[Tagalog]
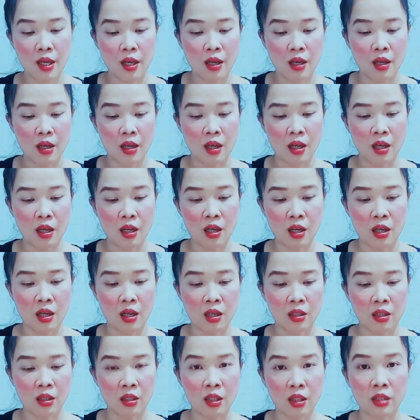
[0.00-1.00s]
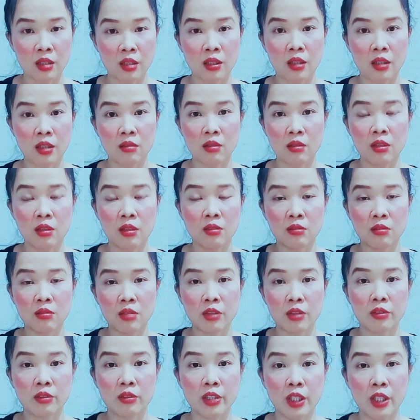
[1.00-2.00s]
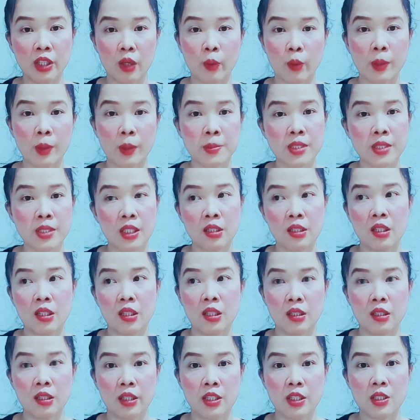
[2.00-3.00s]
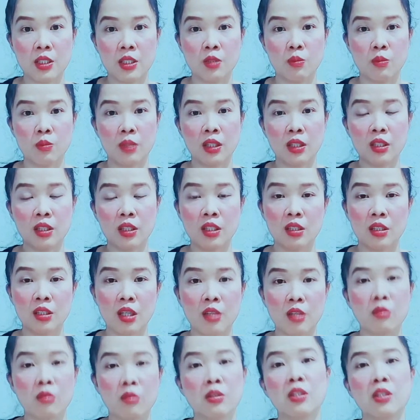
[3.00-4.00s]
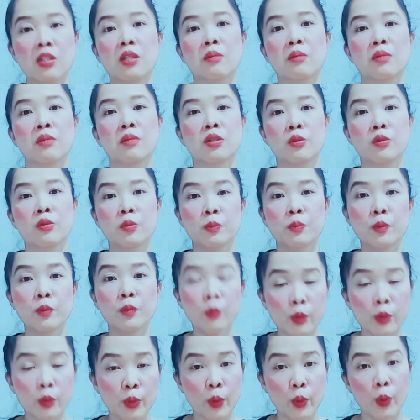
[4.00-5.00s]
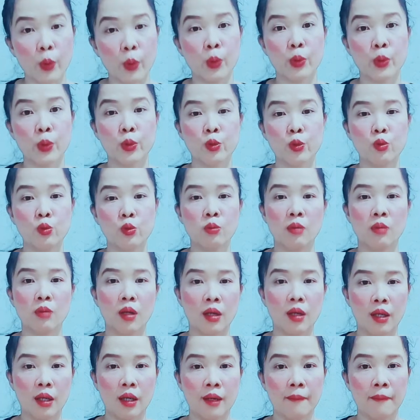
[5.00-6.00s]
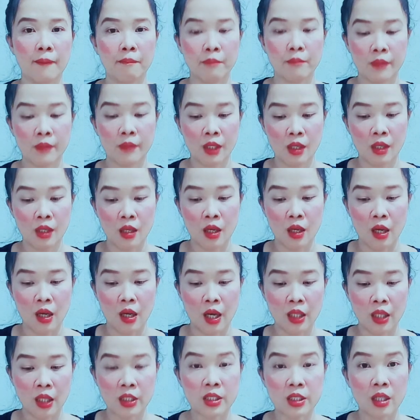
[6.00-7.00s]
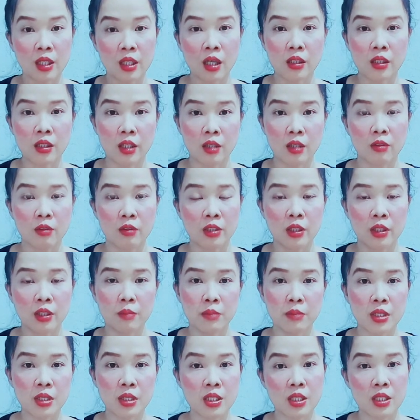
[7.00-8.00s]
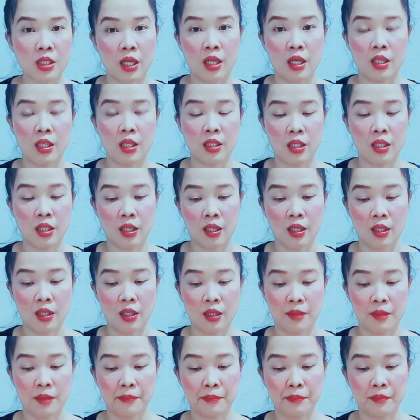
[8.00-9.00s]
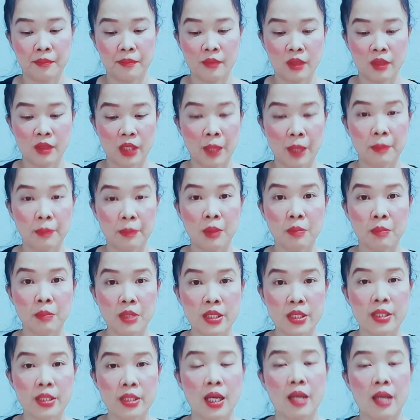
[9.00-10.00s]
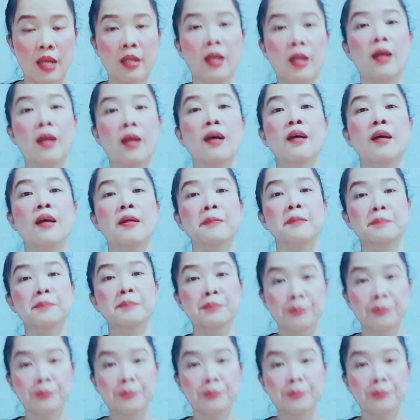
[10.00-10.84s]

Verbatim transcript: uh, category, yung ano nila, website nila guys. So, makikita nyo rin naman po doon yung mga alis ah, ng category ng visa na type ng visa na